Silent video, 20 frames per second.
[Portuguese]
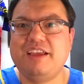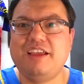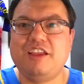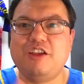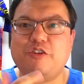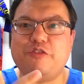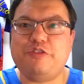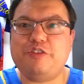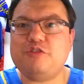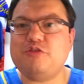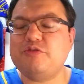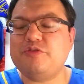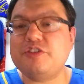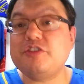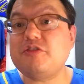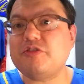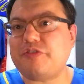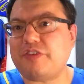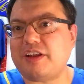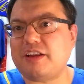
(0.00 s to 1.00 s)
Eu fiz um
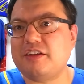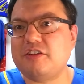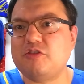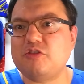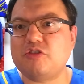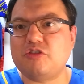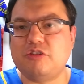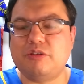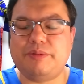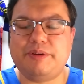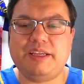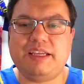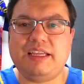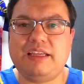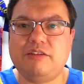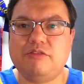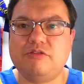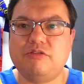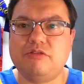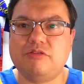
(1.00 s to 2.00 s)
vídeo falando sobre
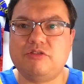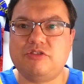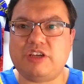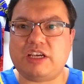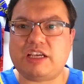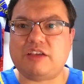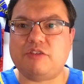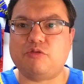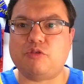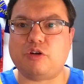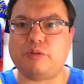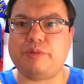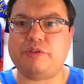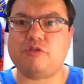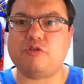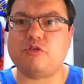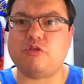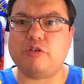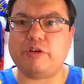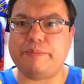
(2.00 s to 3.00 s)
o Jack
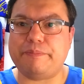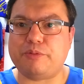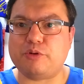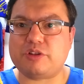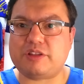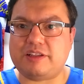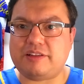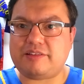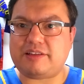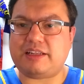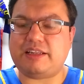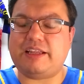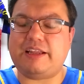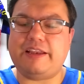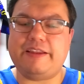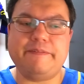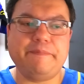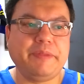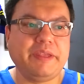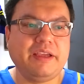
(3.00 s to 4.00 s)
Robinson, qual a importância
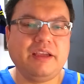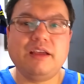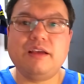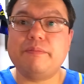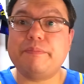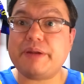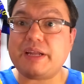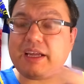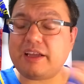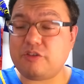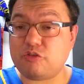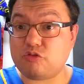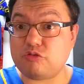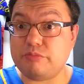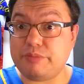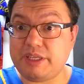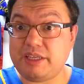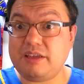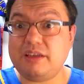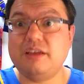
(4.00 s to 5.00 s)
dele. Para
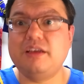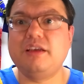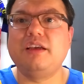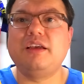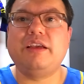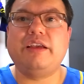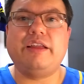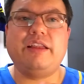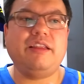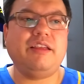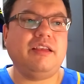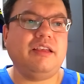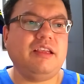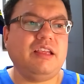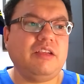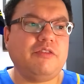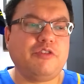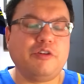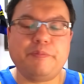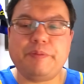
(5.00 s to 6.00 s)
resumir,
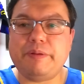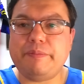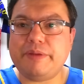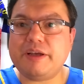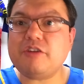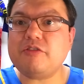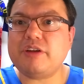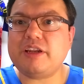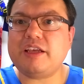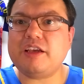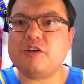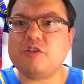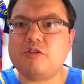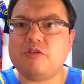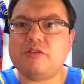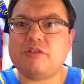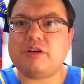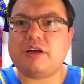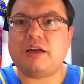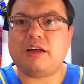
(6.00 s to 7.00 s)
ele foi o primeiro
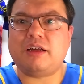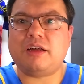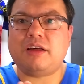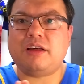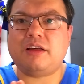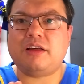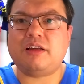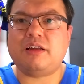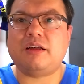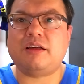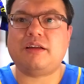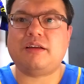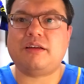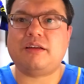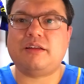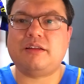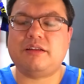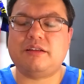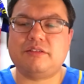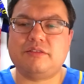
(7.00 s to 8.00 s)
negro
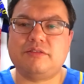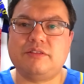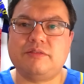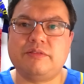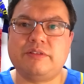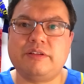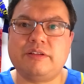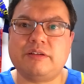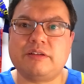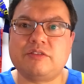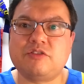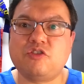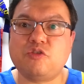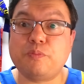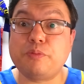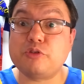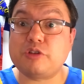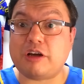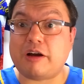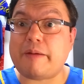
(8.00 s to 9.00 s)
a eh,
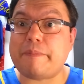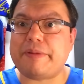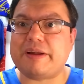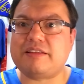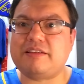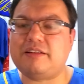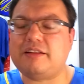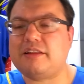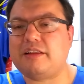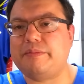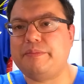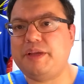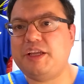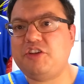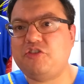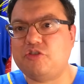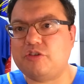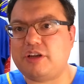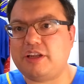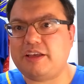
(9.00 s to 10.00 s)
disputar uma partida da
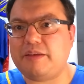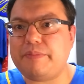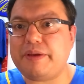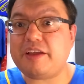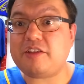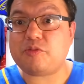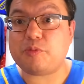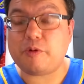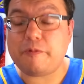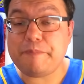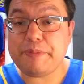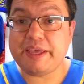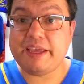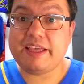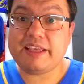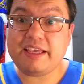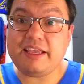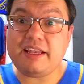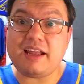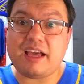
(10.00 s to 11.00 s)
Major League Baseball,
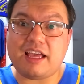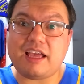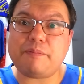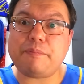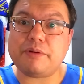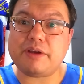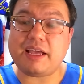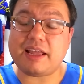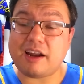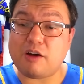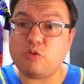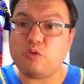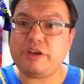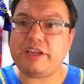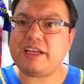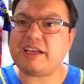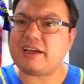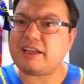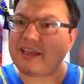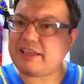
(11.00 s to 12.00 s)
que na época era a
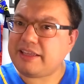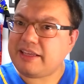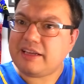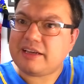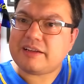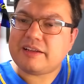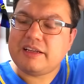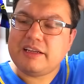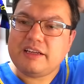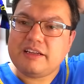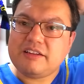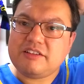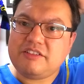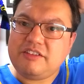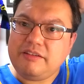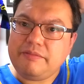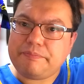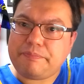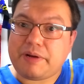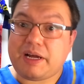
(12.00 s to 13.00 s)
única liga
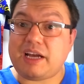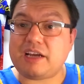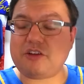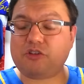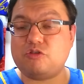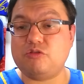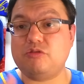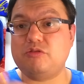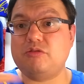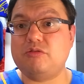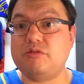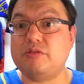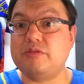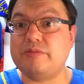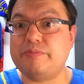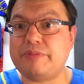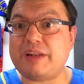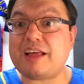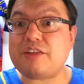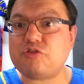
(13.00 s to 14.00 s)
de impacto
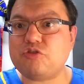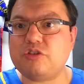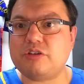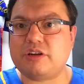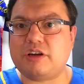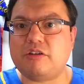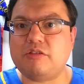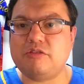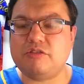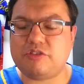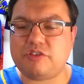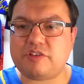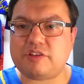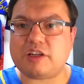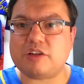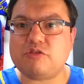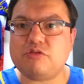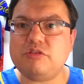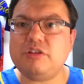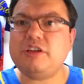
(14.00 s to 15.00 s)
nacional nos
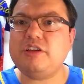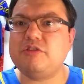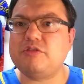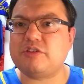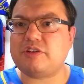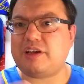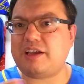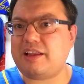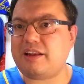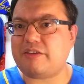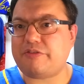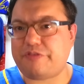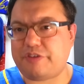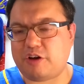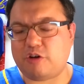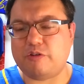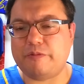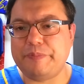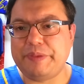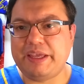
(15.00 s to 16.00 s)
Estados Unidos. A
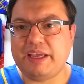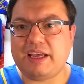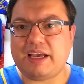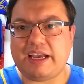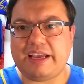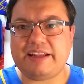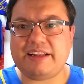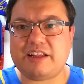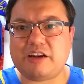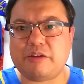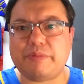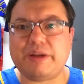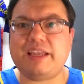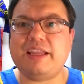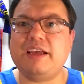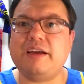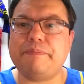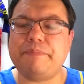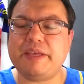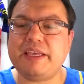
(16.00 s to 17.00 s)
NFL ainda era uma
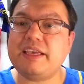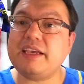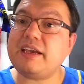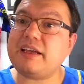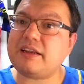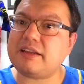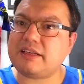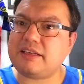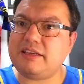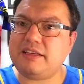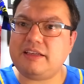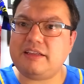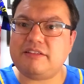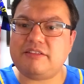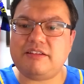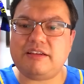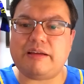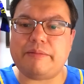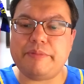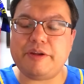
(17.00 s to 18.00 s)
liga pequena que
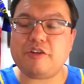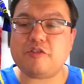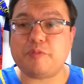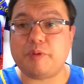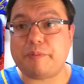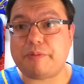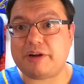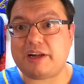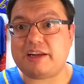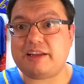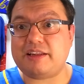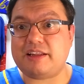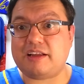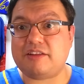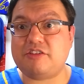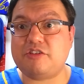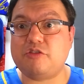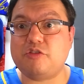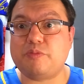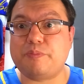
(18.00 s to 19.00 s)
tinha menos
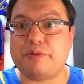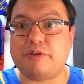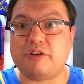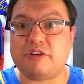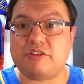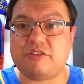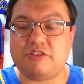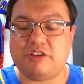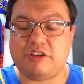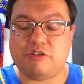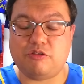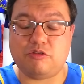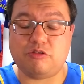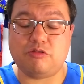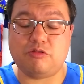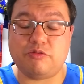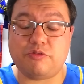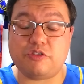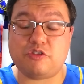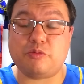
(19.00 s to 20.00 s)
popularidade que o esporte, que
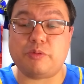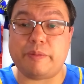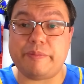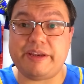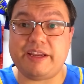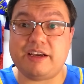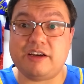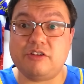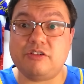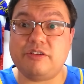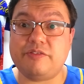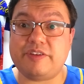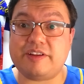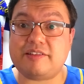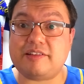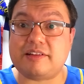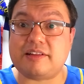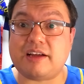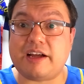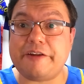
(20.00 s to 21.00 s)
o futebol americano
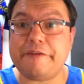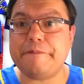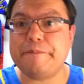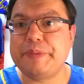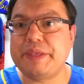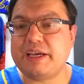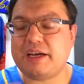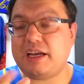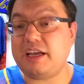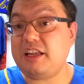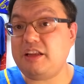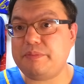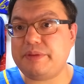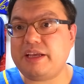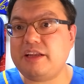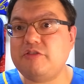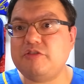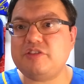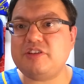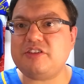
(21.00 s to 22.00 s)
universitário. A
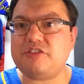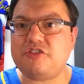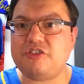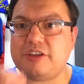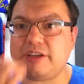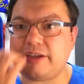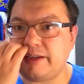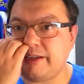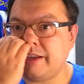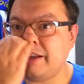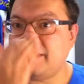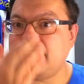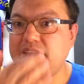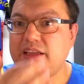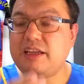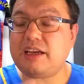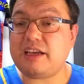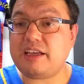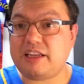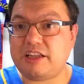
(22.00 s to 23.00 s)
NBA não existia
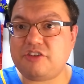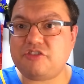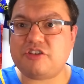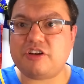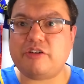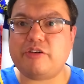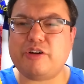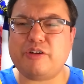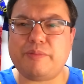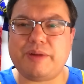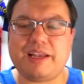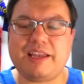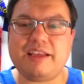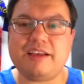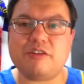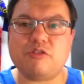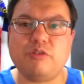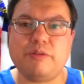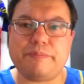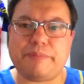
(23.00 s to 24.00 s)
e a NHL era uma
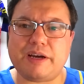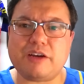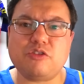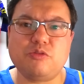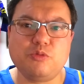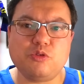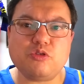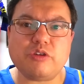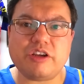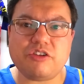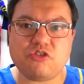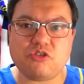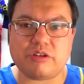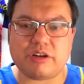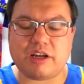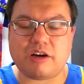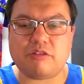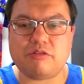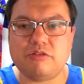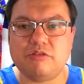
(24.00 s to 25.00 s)
liga com impacto muito
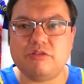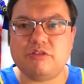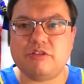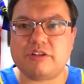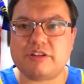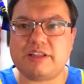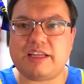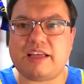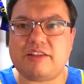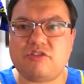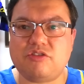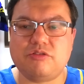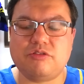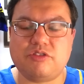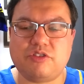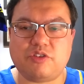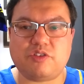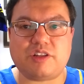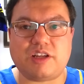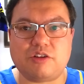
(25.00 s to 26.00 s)
regional no Nordeste
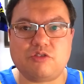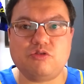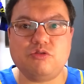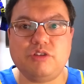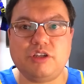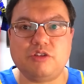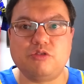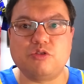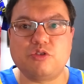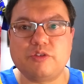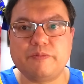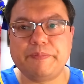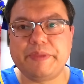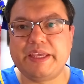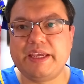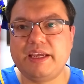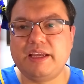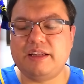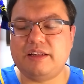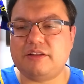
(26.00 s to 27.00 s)
dos Estados Unidos.
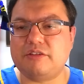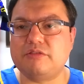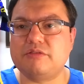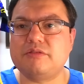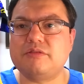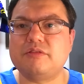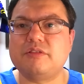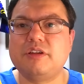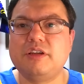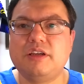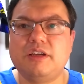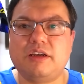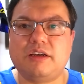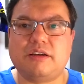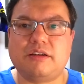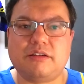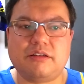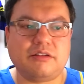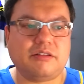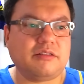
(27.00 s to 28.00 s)
Então,
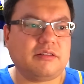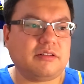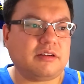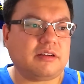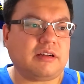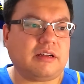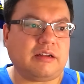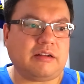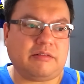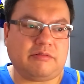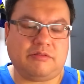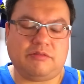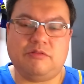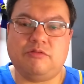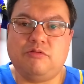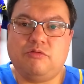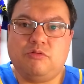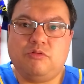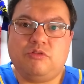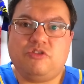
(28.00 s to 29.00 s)

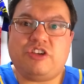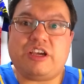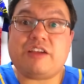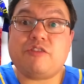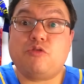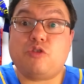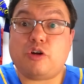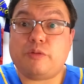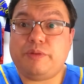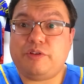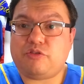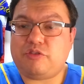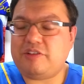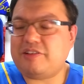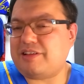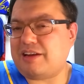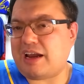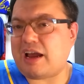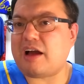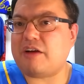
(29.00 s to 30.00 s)
o Jack Robinson
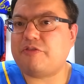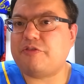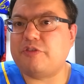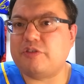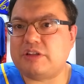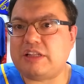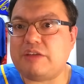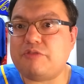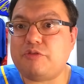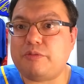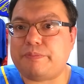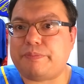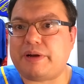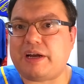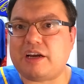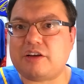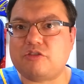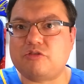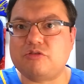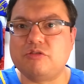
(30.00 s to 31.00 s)
estrear teve um
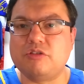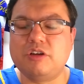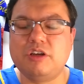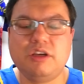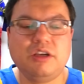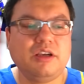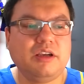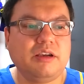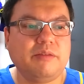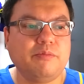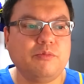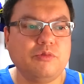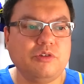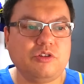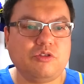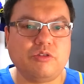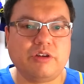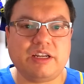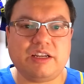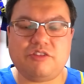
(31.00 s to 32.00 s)
impacto
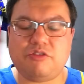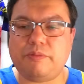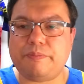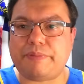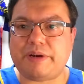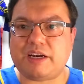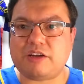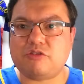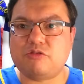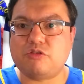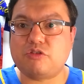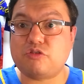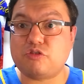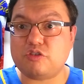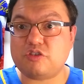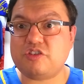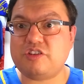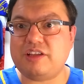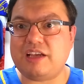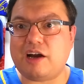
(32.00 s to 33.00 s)
muito grande, um impacto
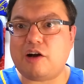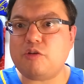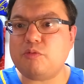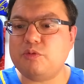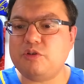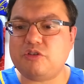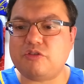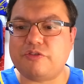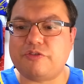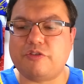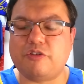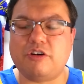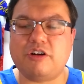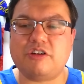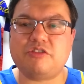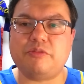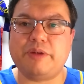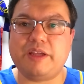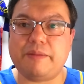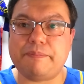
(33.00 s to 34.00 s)
social muito
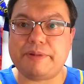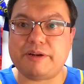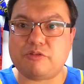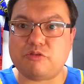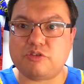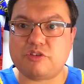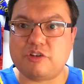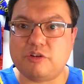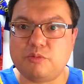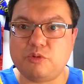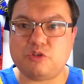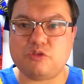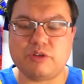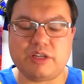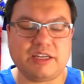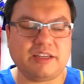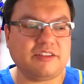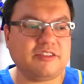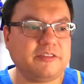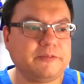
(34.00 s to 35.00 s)
forte, uma repercussão muito
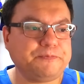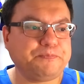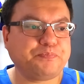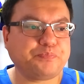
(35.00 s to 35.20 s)
grande